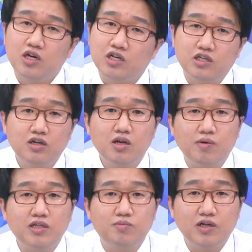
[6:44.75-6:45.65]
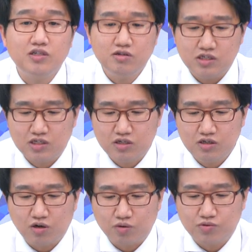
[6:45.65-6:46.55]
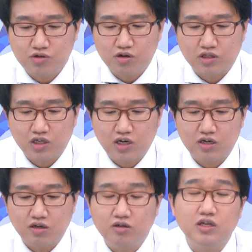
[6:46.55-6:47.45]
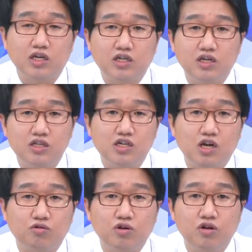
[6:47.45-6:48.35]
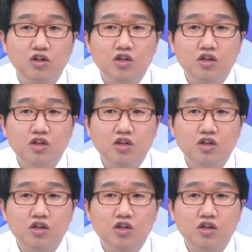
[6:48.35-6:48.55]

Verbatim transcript: 그렇게 많이 빠질 건 이제는 없을 것 같다라는 거 얘기를 해드리겠고요.